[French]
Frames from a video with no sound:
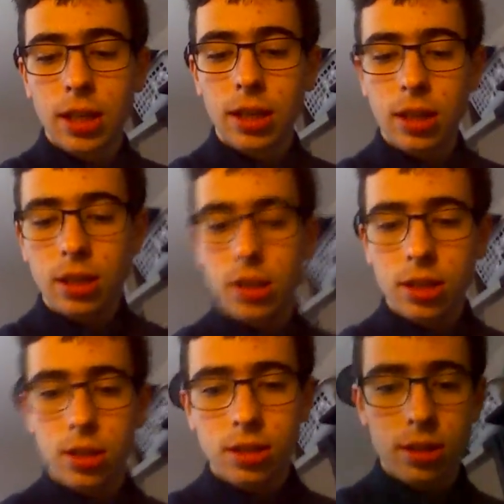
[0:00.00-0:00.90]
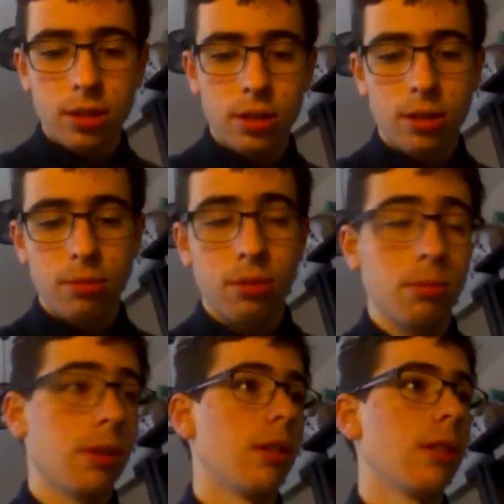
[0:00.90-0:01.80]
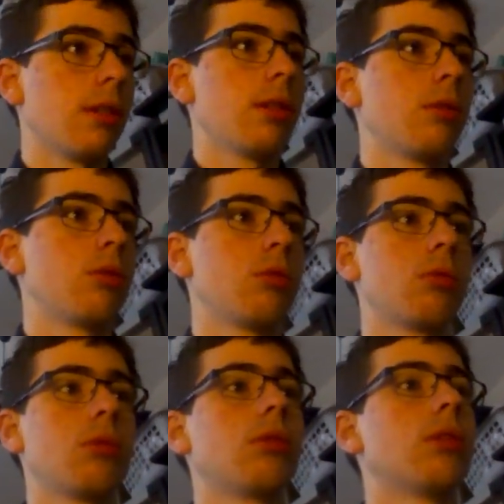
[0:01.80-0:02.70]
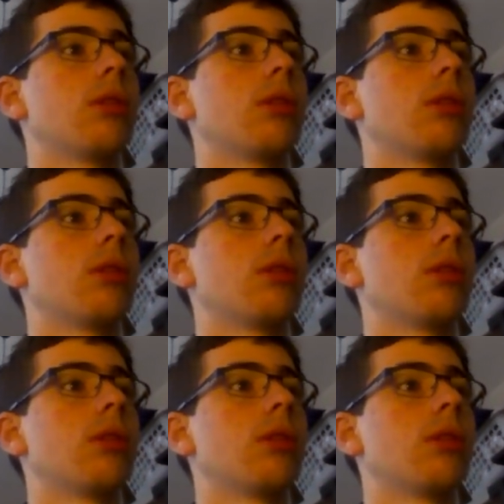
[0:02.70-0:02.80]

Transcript: Euh, bon, bah, de toute façon, euh,